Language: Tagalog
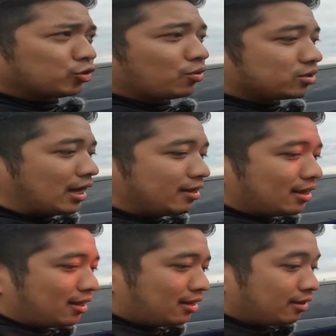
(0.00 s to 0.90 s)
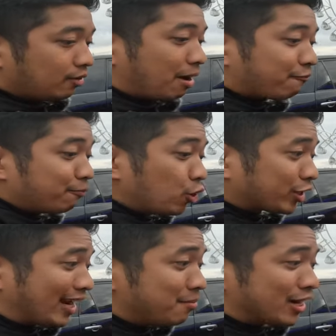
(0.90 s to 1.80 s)
nagturo sa kanya.
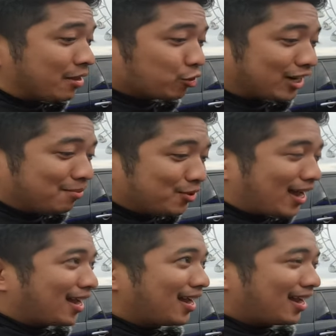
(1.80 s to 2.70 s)
Mag-neutral na muna, neutral muna.